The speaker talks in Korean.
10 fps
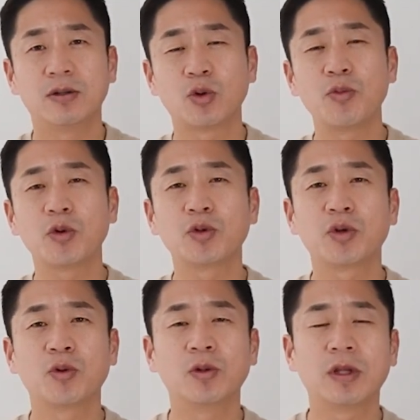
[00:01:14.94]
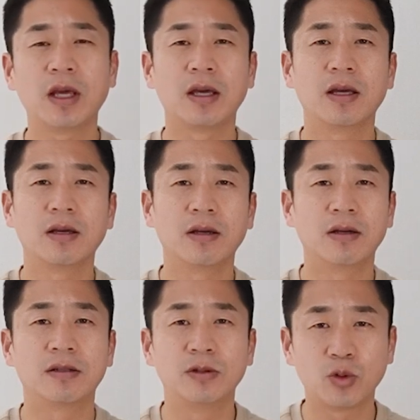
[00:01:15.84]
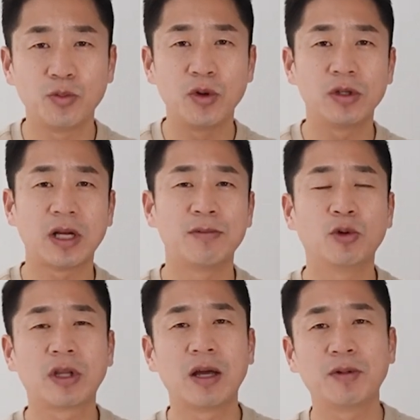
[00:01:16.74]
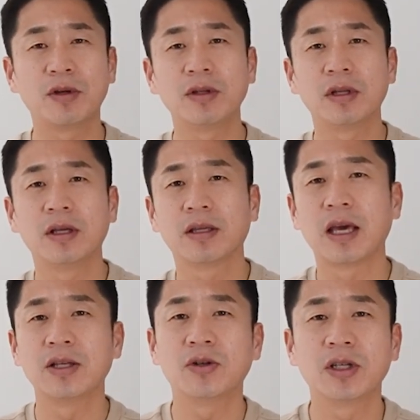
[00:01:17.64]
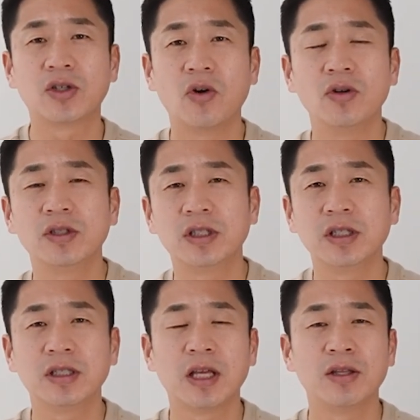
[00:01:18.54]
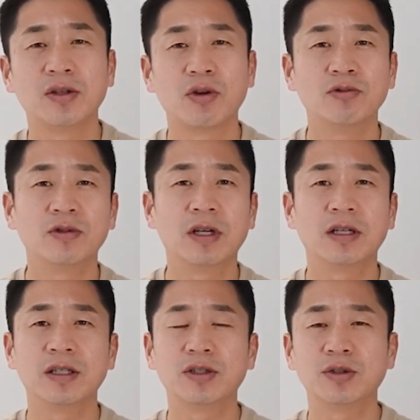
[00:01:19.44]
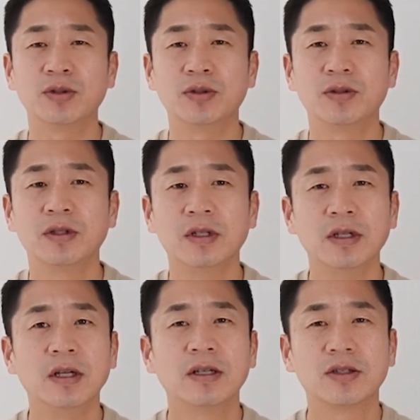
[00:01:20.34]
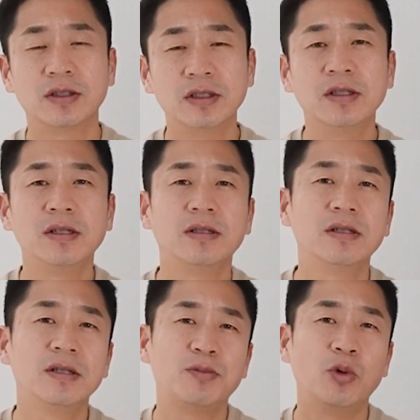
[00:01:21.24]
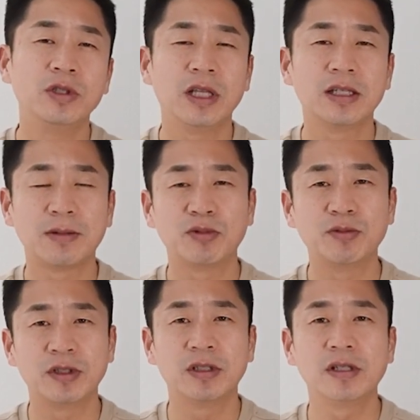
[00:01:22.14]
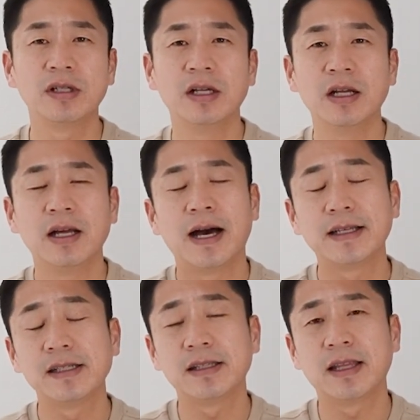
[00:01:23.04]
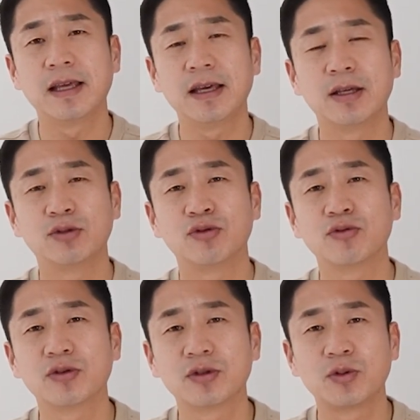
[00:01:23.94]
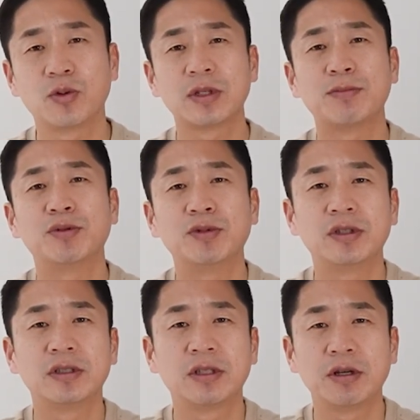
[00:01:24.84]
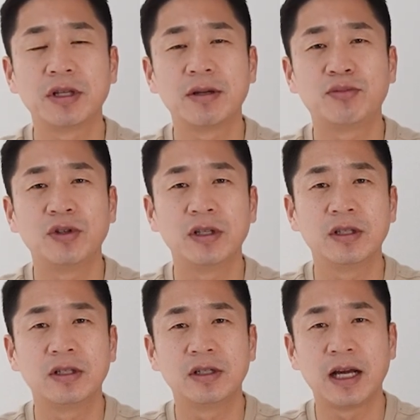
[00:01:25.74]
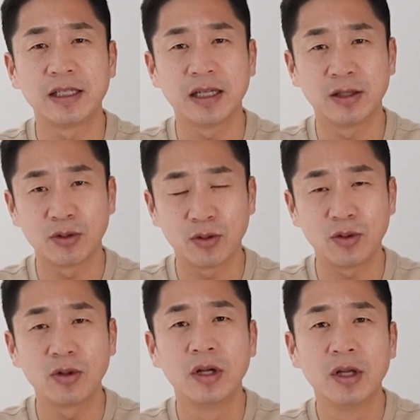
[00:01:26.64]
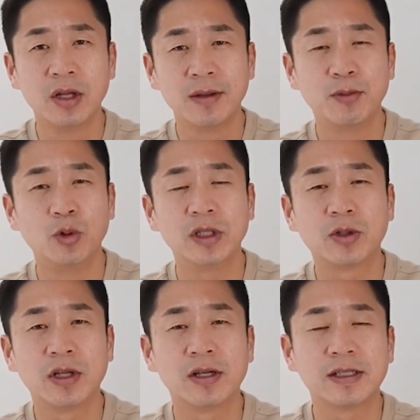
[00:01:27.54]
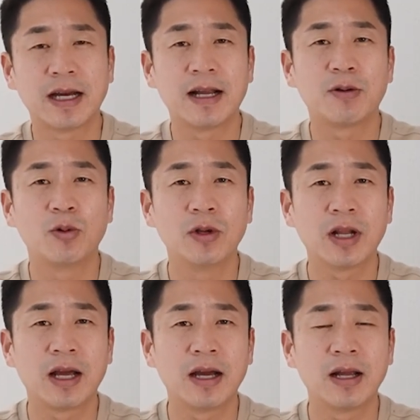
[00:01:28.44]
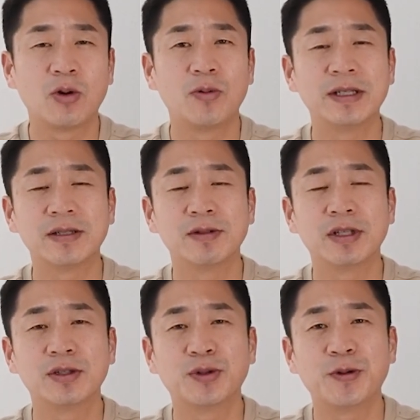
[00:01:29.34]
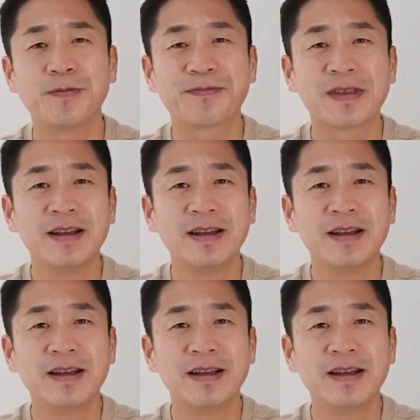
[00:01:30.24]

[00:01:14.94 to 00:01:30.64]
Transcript: 소명 요청이 올 때 그 소명을 잘 못하면 계정이 정지되는 경우가 있죠. 그래서 늘 본인의 상품들을 하실 때 중국 쪽 상품들은 최대한 브랜드를 하지 않도록 모니터링을 잘하고 올려라 라고 말씀을 드리죠.